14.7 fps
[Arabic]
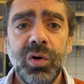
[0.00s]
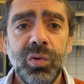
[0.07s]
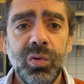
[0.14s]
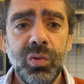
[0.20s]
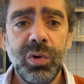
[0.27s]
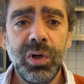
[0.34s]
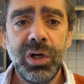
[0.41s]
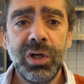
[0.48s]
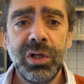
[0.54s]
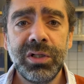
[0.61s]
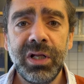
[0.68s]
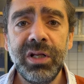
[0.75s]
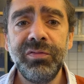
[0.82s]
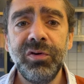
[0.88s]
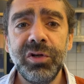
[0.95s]

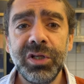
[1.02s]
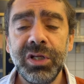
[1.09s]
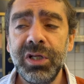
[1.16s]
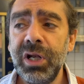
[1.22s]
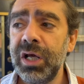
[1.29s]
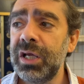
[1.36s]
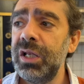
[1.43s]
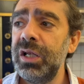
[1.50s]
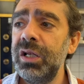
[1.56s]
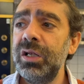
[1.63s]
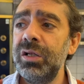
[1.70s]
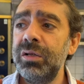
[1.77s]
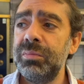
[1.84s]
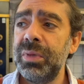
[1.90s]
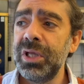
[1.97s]
وديليفري
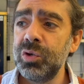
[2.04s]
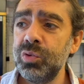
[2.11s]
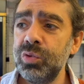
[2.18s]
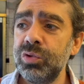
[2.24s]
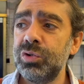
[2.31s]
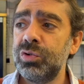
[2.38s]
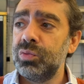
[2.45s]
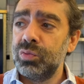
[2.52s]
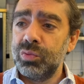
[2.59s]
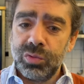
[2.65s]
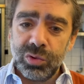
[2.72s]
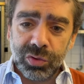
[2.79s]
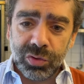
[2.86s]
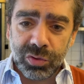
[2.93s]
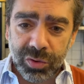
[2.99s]
لكل بيروت
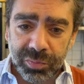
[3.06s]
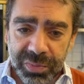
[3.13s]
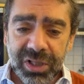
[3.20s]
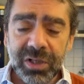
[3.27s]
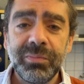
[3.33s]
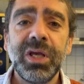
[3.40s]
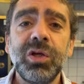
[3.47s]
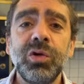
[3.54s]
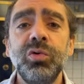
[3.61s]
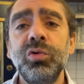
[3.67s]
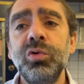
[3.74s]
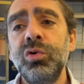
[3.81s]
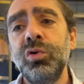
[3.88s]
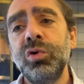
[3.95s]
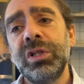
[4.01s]
وكبير
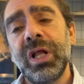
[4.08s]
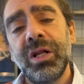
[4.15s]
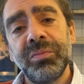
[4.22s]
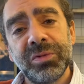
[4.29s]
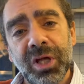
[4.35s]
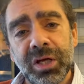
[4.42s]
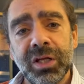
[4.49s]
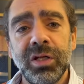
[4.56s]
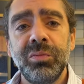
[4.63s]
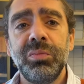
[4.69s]
بيروت للمطيلب.